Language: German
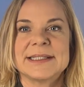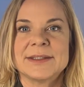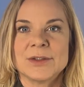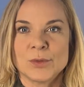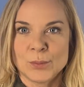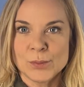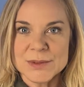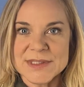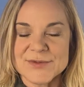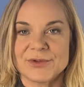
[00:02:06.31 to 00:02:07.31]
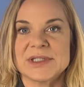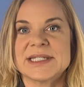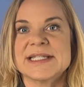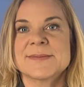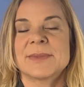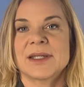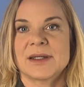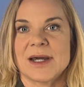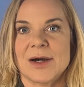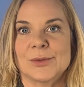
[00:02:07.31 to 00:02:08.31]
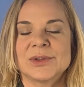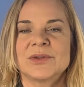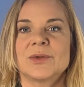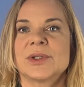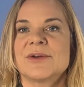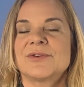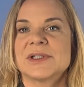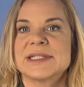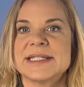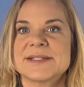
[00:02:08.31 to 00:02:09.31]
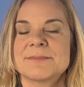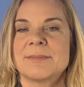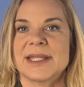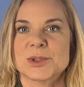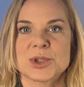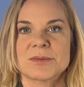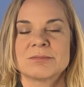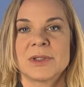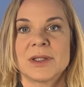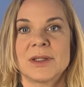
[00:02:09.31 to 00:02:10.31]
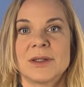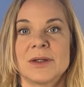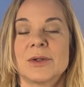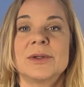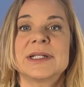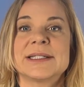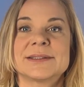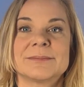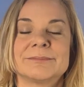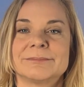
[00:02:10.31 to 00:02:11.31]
die News von diesem Account oder von diesem Menschen glücklich?